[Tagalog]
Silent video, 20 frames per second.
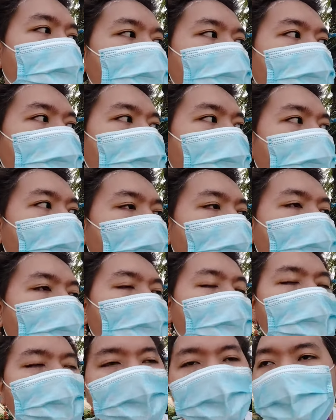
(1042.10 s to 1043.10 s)

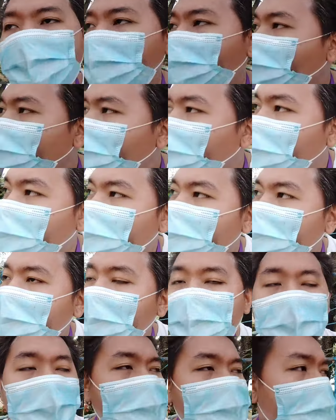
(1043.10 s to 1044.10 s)
kadaganda-ganda na ako og
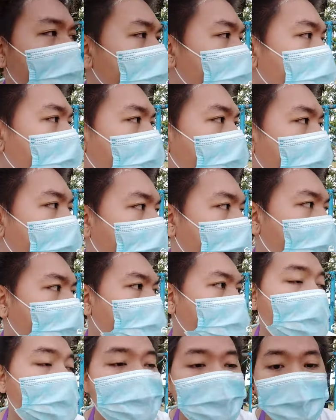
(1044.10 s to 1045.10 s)
ganap sa
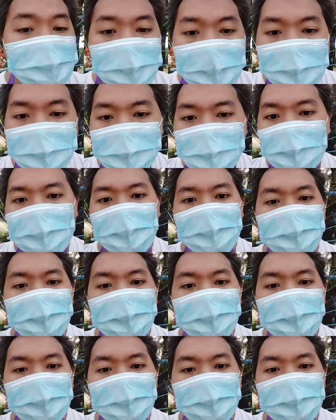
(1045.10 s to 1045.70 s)
Marvin Ray vlog